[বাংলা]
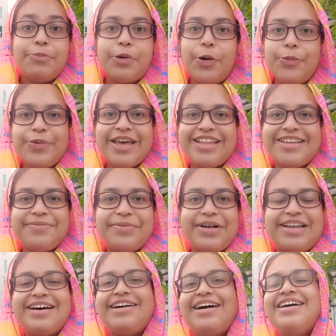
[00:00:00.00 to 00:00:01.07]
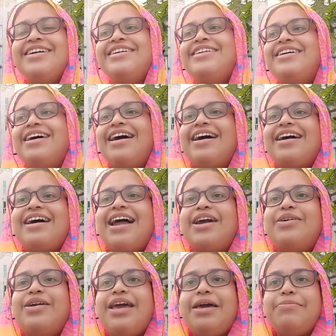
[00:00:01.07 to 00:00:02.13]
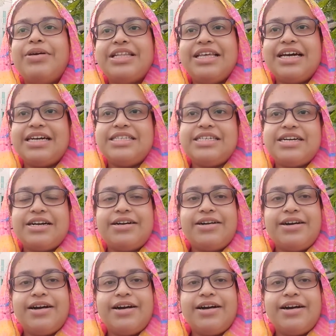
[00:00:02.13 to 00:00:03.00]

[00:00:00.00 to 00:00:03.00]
বউ মেহেদি বলা হয় কারণ এই মেহেদি গাছটার